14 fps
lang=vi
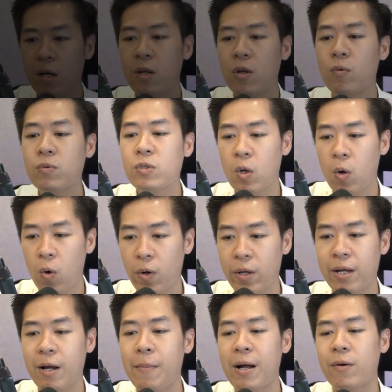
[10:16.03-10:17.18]
Đúng
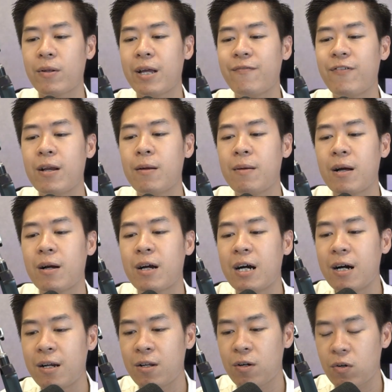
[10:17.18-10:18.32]
rồi, các bạn có thấy phát âm là
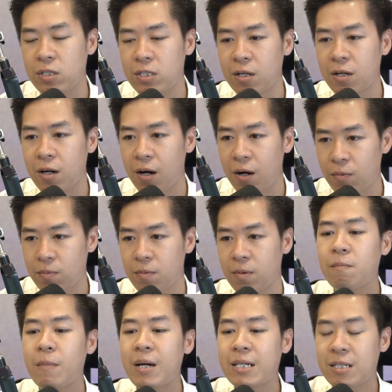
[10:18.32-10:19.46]
girl nó có sướng không?
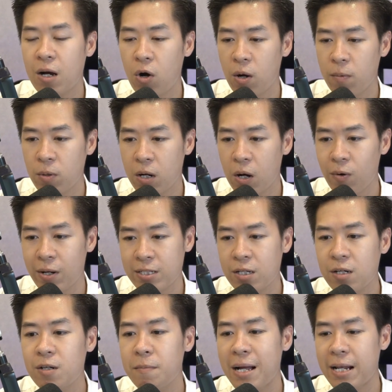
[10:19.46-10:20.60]
Bây giờ hỏi một câu này
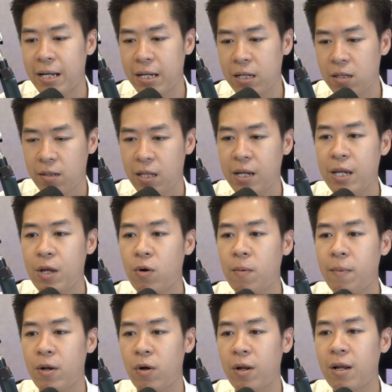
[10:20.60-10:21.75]
rớt nước mắt này. Thế nếu các
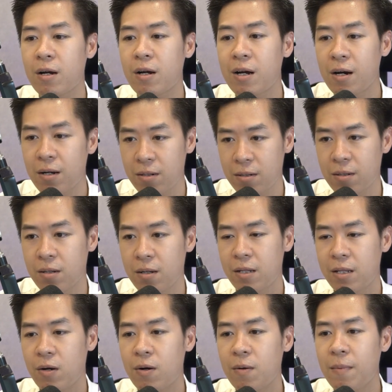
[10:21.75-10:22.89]
bạn nói là girl
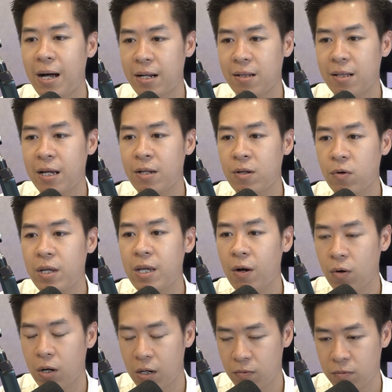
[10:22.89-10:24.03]
thì theo các bạn Tây nó có
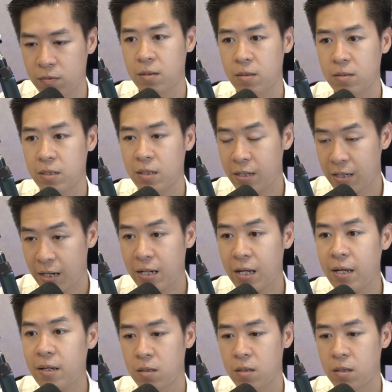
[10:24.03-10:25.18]
hiểu không? Cho đây thật
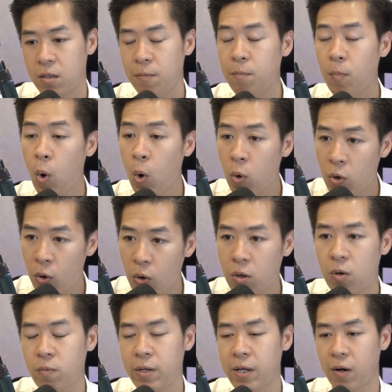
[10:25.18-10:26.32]
đấy. Đến bố nó
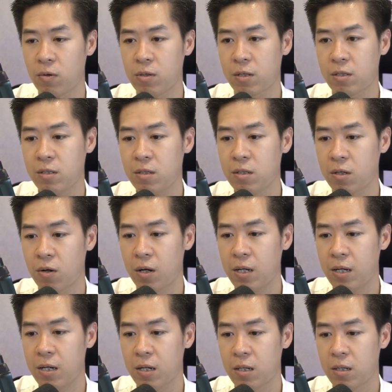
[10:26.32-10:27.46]
không hiểu được chứ đừng nói
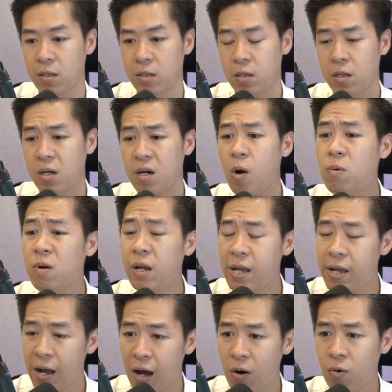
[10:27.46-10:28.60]
là không
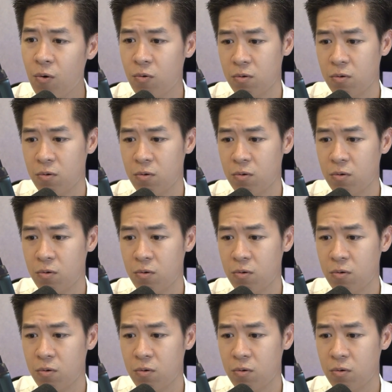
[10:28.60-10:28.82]
hiểu.